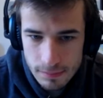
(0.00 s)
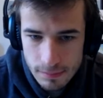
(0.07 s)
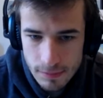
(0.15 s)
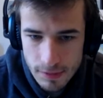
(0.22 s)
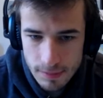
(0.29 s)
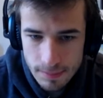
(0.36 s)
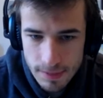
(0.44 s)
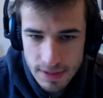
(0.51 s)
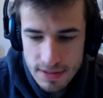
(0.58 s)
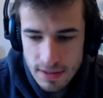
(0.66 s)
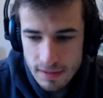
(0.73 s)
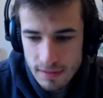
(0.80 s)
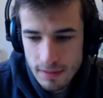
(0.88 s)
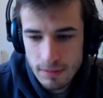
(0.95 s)
Bon, partie
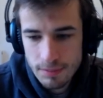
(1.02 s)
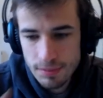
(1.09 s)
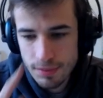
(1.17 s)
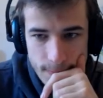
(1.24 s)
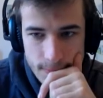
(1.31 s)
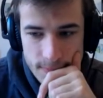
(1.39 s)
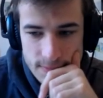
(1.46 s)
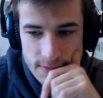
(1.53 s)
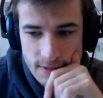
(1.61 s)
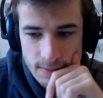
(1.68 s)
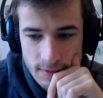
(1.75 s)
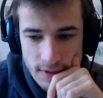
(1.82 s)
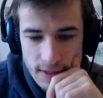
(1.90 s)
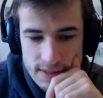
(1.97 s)
interrompue. C'est bon,
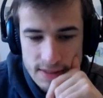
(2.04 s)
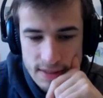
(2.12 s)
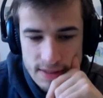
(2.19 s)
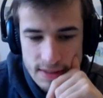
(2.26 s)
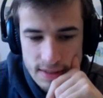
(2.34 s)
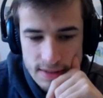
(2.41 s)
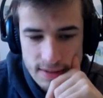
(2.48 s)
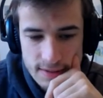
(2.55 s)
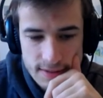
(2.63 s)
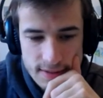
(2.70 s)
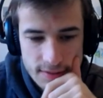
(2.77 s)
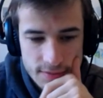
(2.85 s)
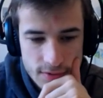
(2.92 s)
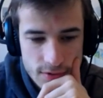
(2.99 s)
là, ça, s'est lancé,
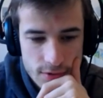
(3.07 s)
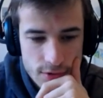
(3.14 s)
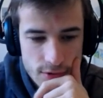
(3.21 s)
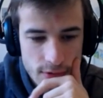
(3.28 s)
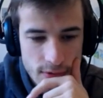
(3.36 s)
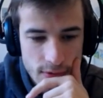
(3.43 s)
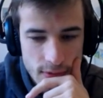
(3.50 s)
faut que tu joues.